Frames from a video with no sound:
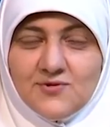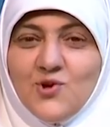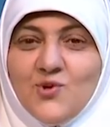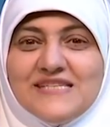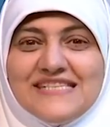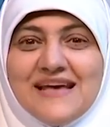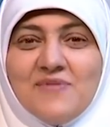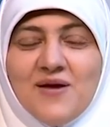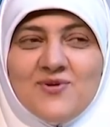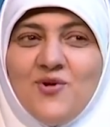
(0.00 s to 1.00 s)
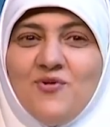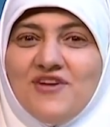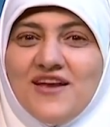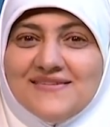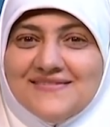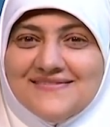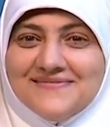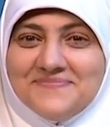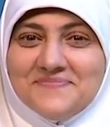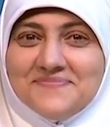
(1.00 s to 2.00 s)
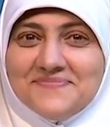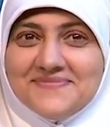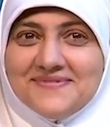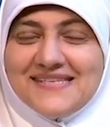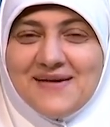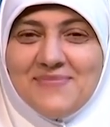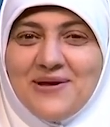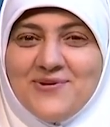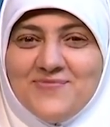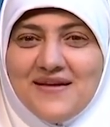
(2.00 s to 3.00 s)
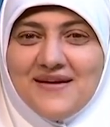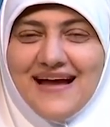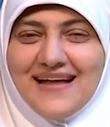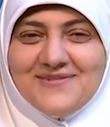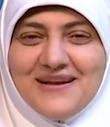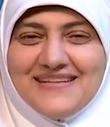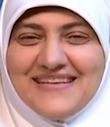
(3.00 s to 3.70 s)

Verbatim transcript: واليوم السابع بيروح فين سابع يوم ده عند